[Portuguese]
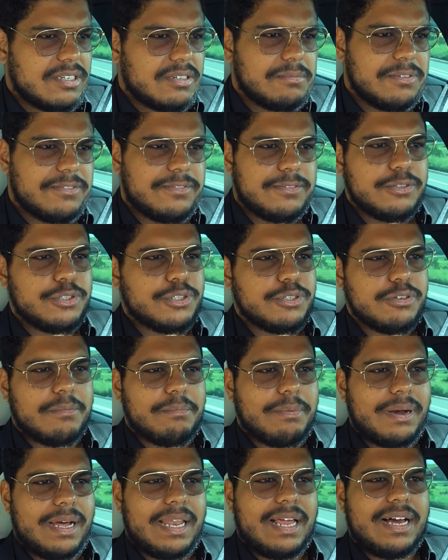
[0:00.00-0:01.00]
me fugiu a
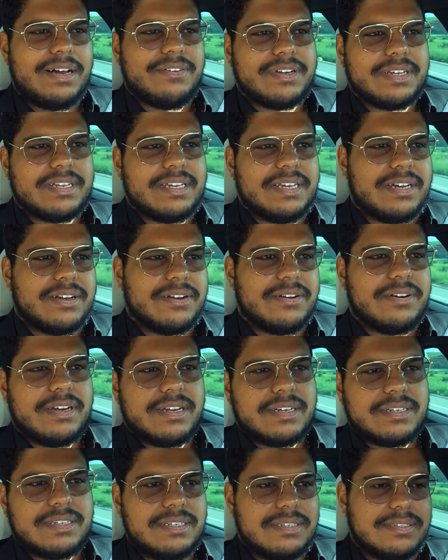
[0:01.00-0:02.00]
palavra aqui
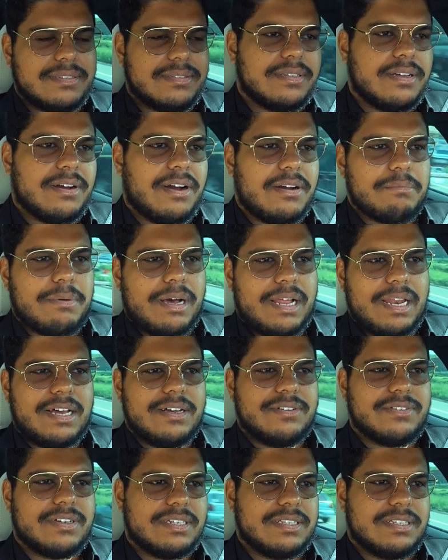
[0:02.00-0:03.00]
agora, que tem uma
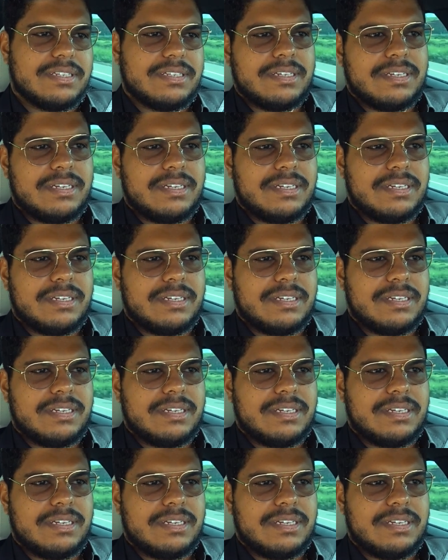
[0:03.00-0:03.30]
palavra